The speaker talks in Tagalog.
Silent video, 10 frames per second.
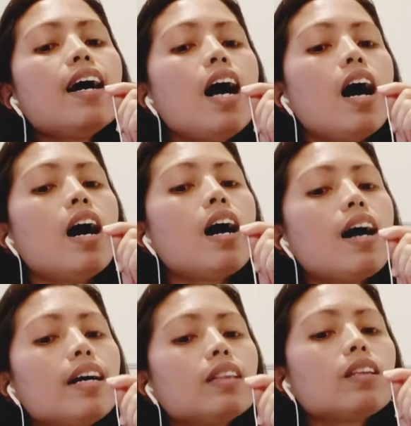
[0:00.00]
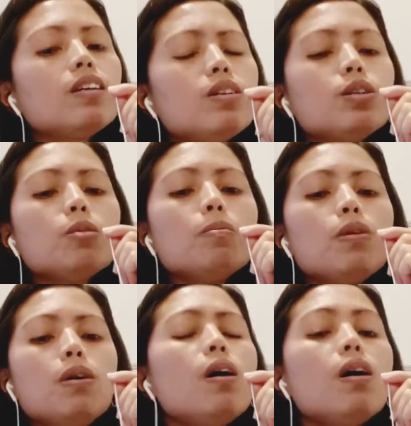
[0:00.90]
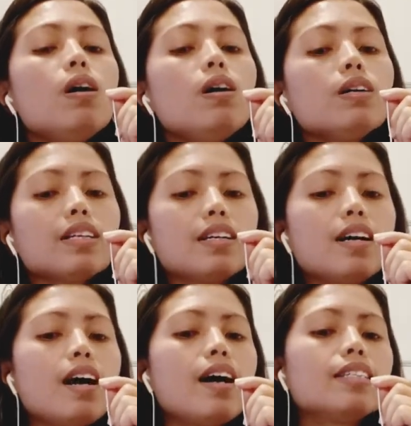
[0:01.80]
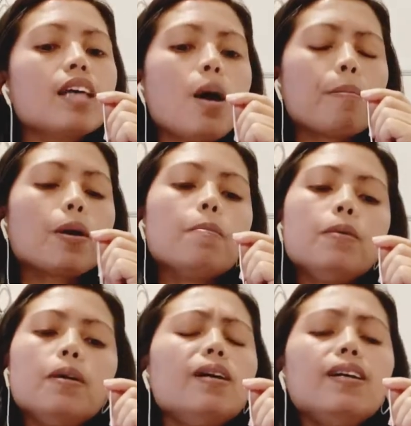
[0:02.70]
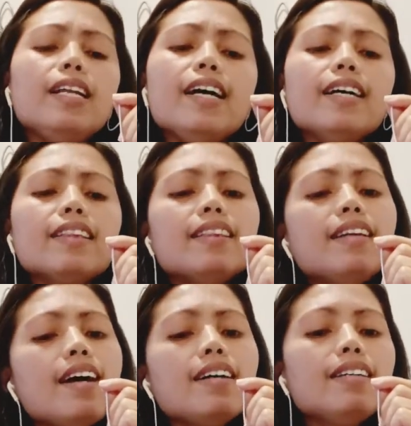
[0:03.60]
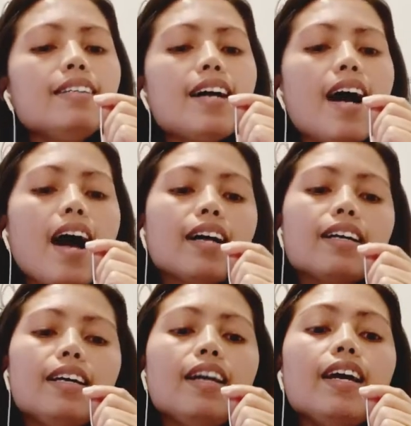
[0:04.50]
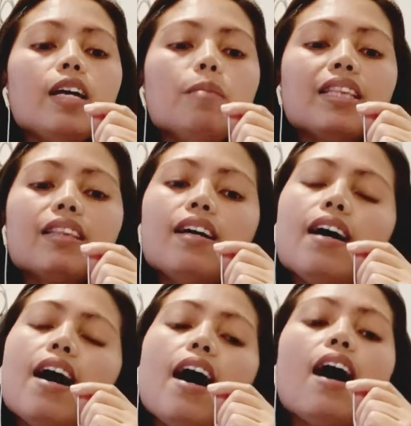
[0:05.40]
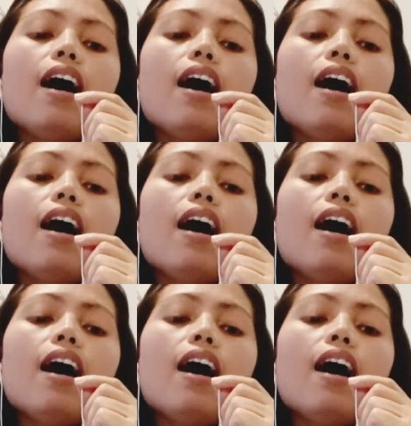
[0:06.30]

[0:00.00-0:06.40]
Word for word: At kung bukas pagmulat ng aking mata